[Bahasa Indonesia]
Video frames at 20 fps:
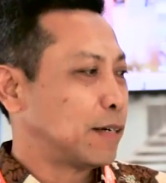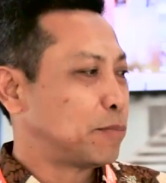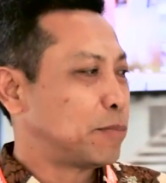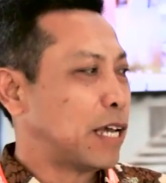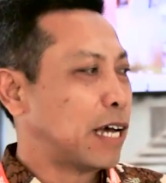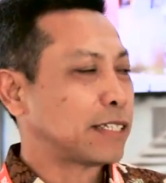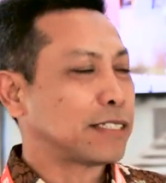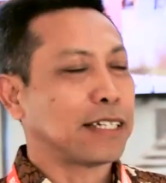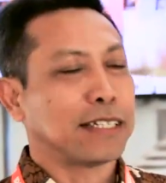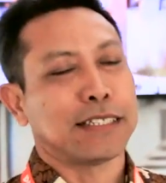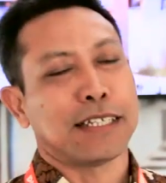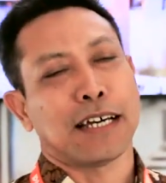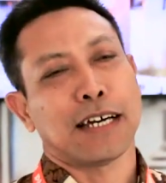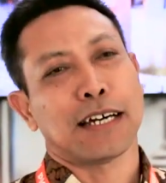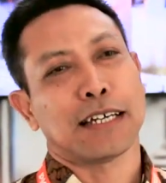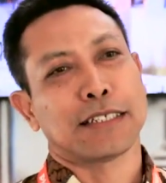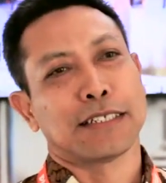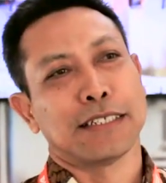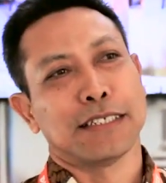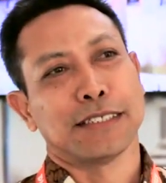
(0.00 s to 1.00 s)

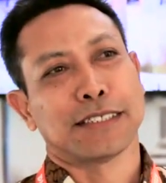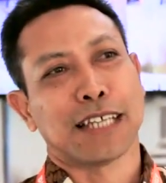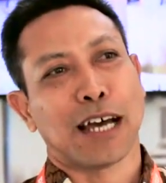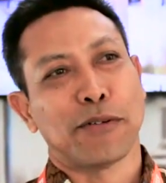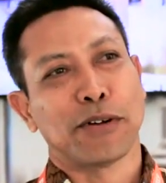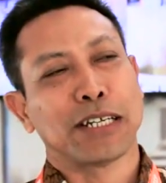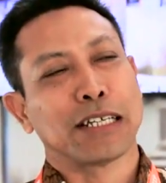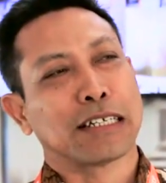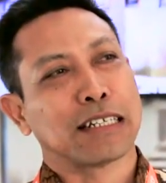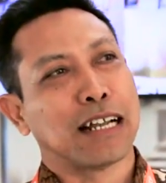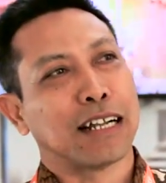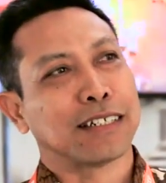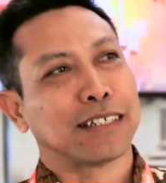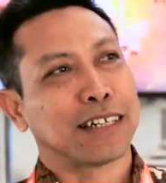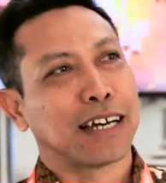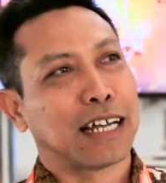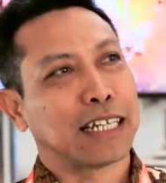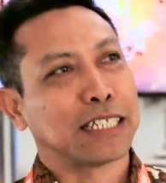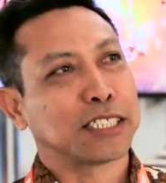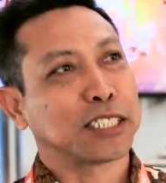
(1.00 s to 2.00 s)
biasanya di sawit dikenal
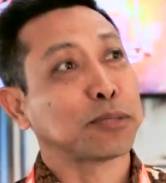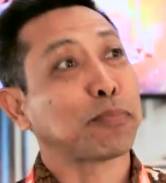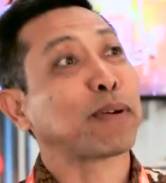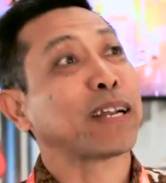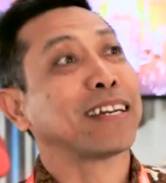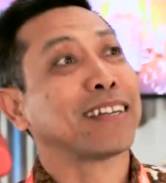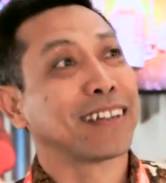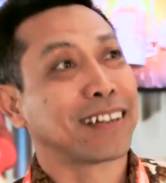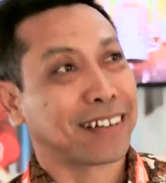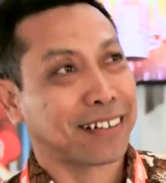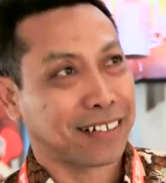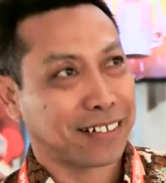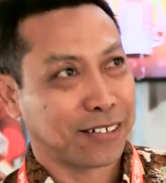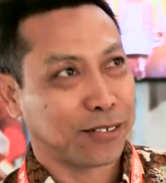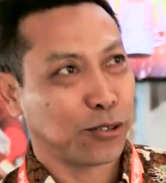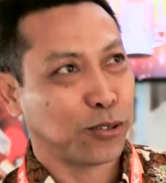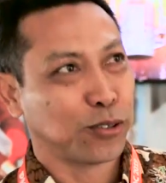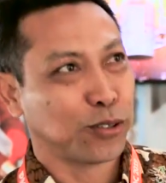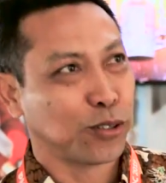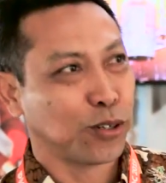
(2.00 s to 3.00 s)
dengan spreader
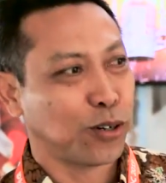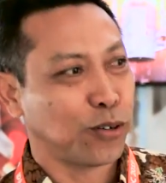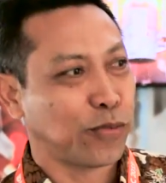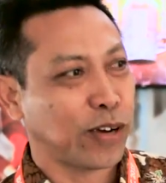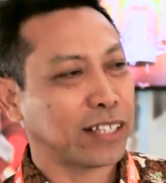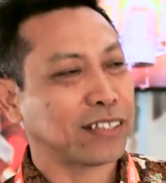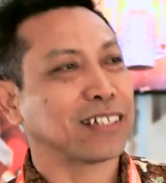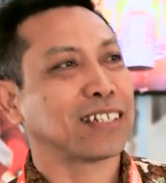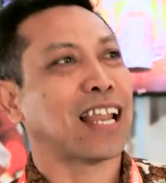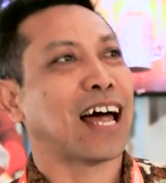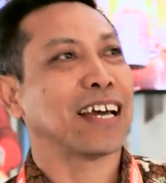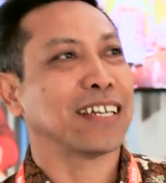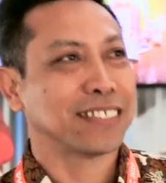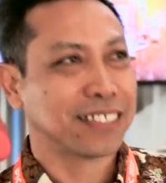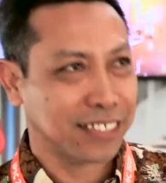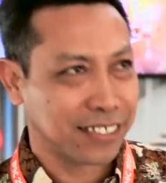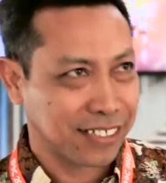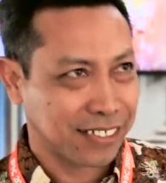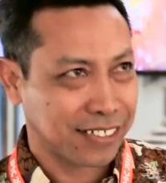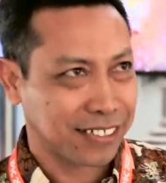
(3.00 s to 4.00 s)
untuk
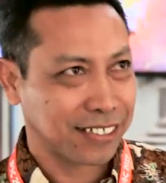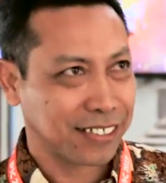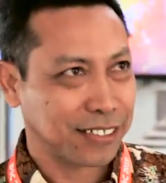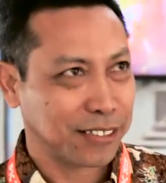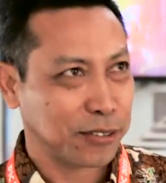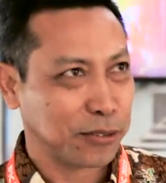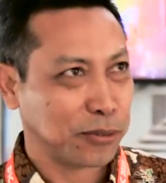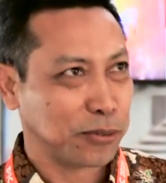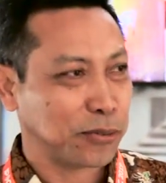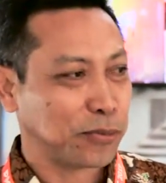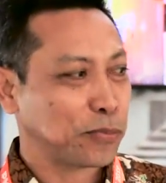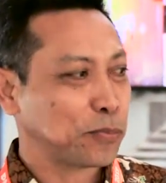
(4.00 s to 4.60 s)
fertilizer gitu